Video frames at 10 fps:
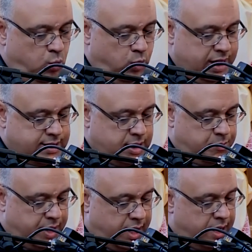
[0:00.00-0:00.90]

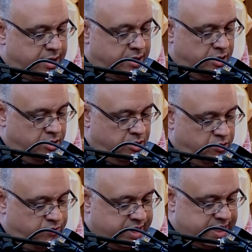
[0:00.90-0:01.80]
والاستمرار
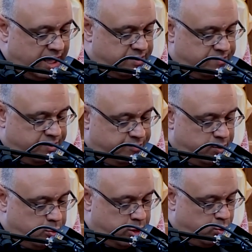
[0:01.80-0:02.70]
في التخفيف
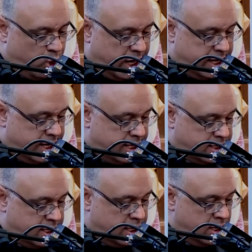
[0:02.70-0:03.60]
من
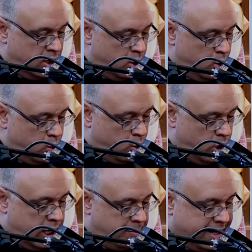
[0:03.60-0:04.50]
معاناة
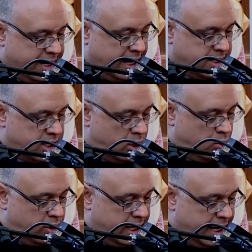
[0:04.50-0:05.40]
كل من يلجأ
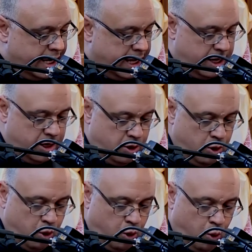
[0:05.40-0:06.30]
إليها
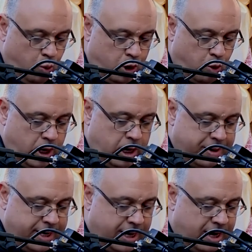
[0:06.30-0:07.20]
وكل
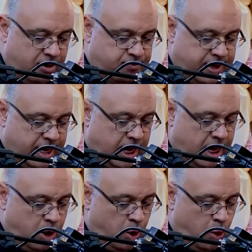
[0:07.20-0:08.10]
من يرى فيها